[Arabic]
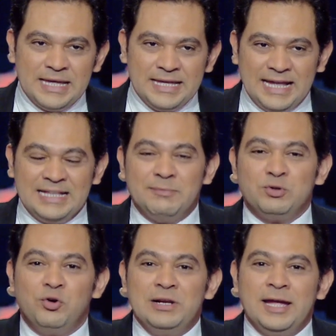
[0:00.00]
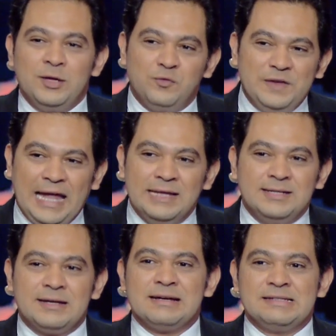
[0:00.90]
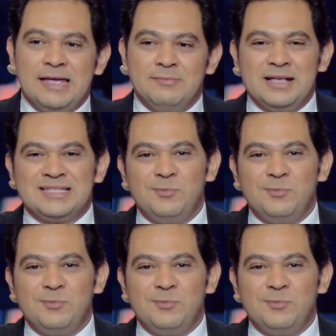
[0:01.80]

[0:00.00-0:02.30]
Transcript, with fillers: يعني انت بتقول لي انه في حاله انقسام ناس